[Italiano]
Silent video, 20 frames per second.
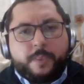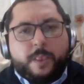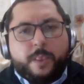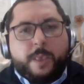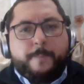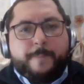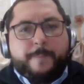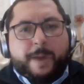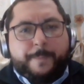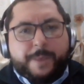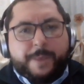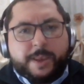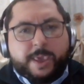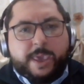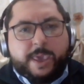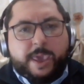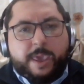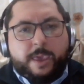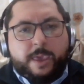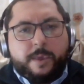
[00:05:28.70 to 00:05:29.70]
Ma
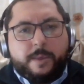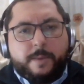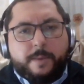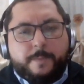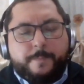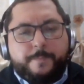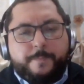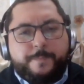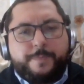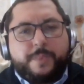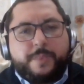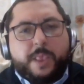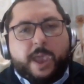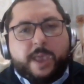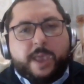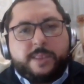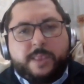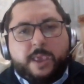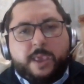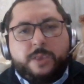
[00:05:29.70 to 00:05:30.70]
perché ha
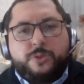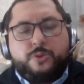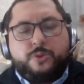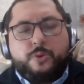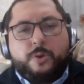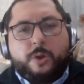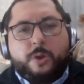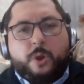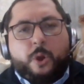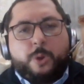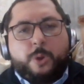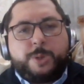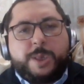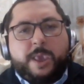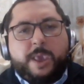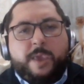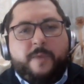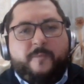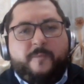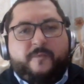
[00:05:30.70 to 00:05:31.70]
detto cose
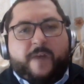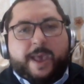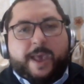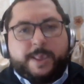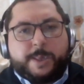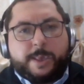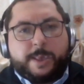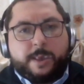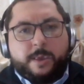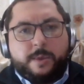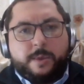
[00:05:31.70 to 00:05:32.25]
false.